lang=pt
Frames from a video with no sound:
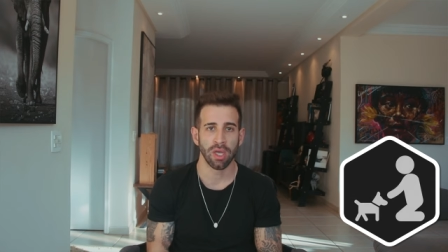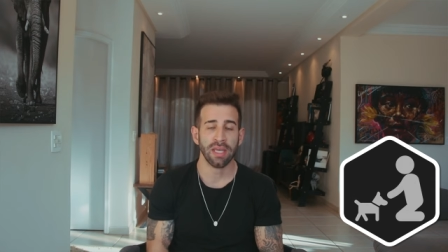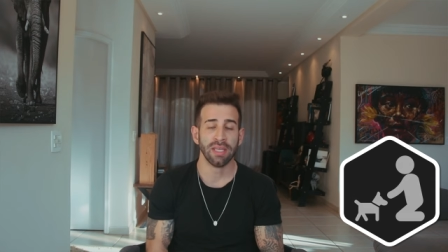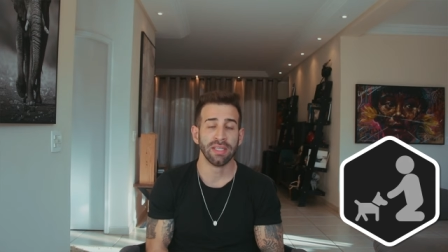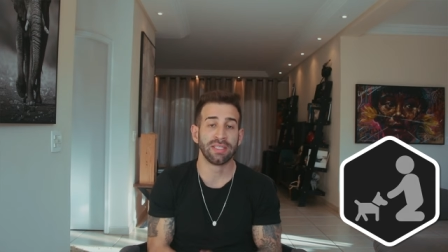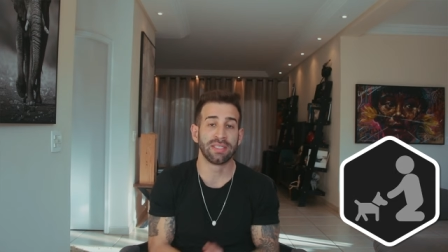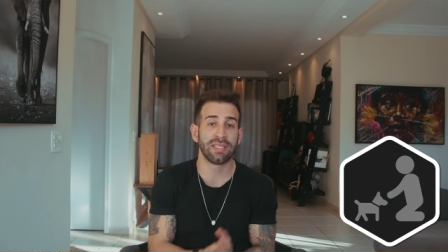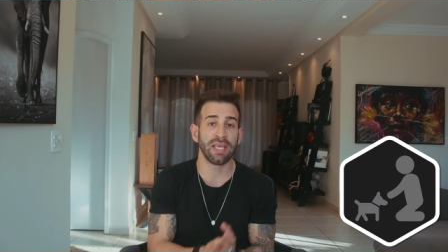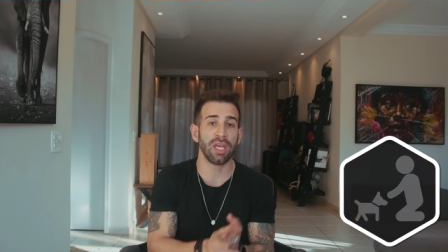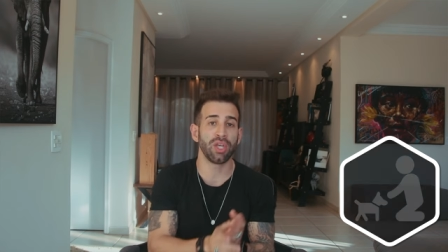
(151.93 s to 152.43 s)

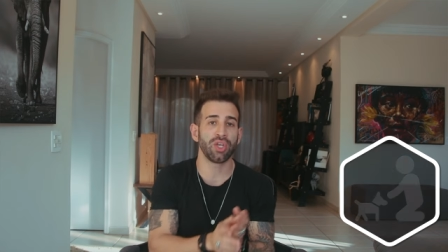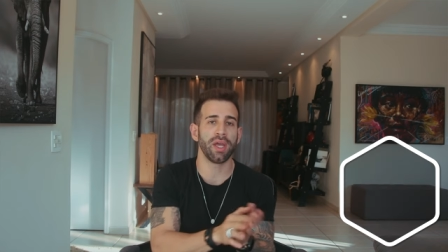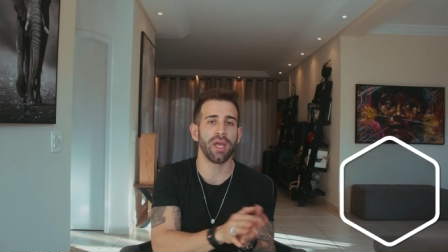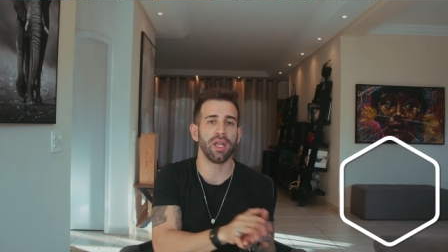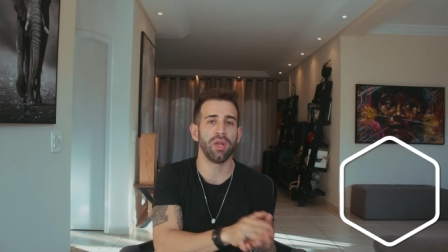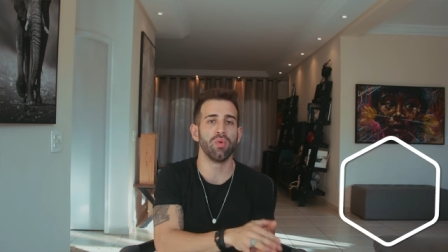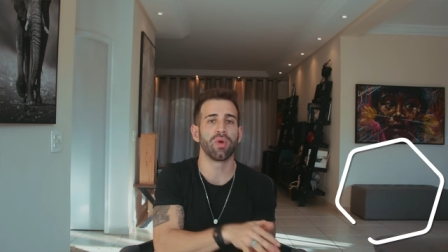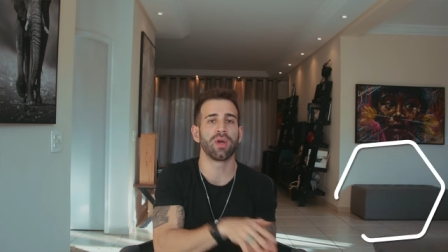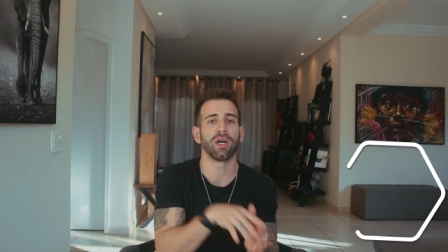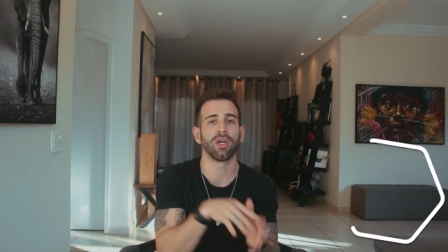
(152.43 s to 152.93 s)
Seja
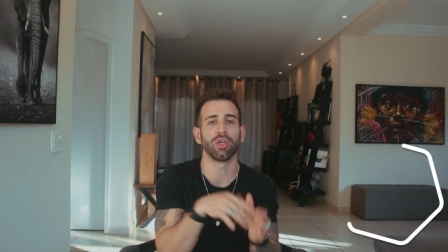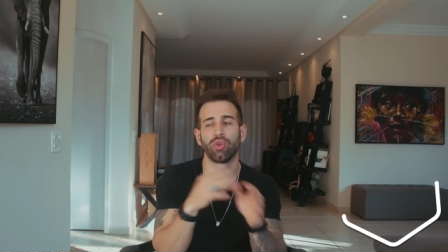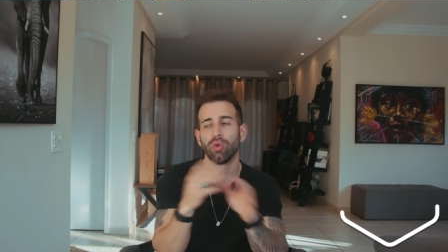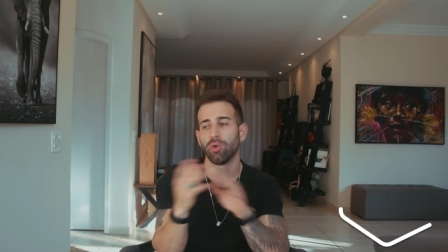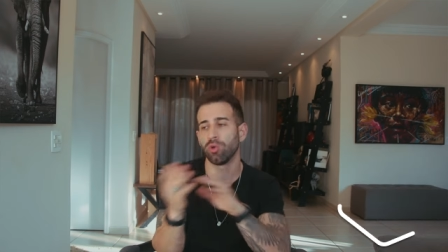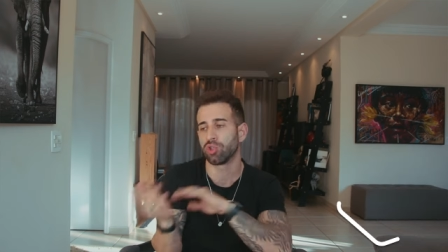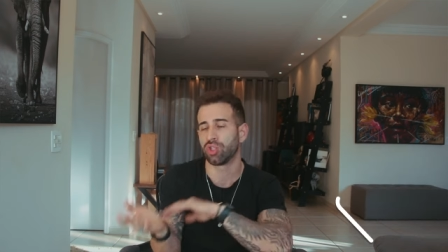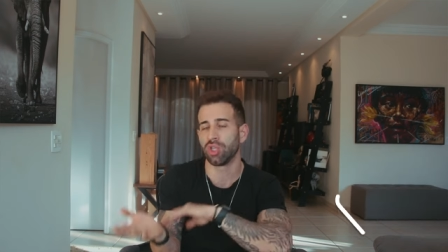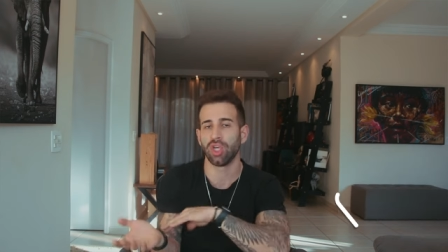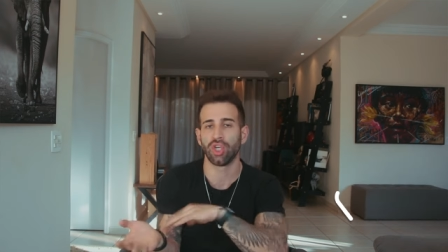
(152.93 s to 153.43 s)
ele um
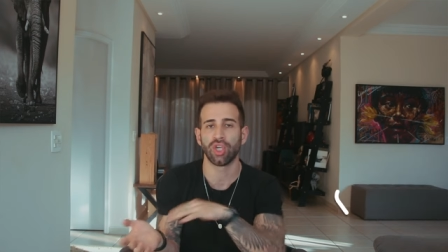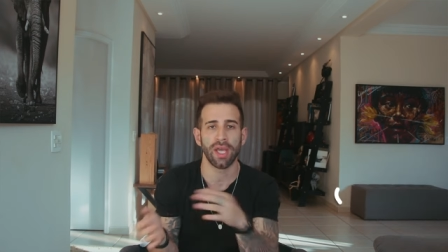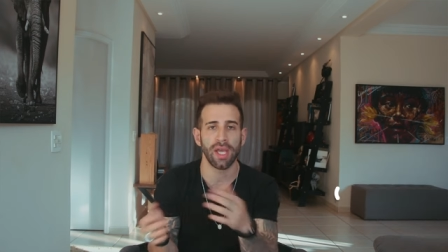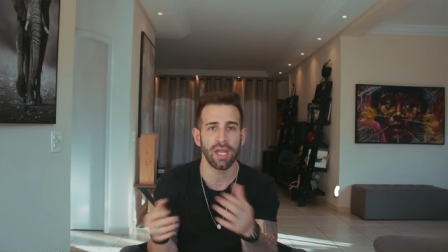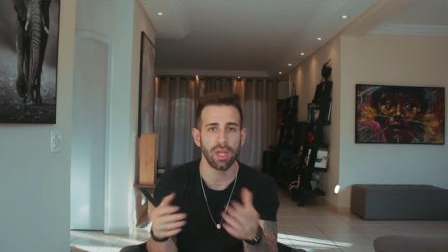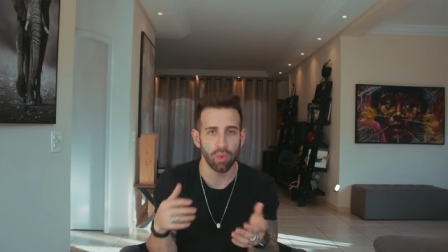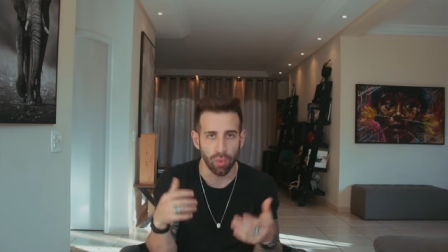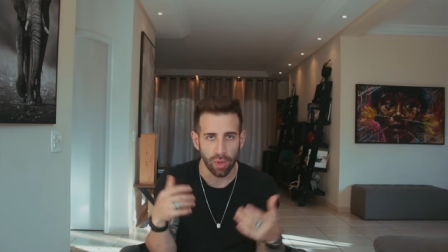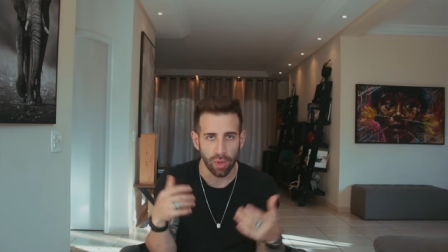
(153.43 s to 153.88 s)
cachorro, seja ele um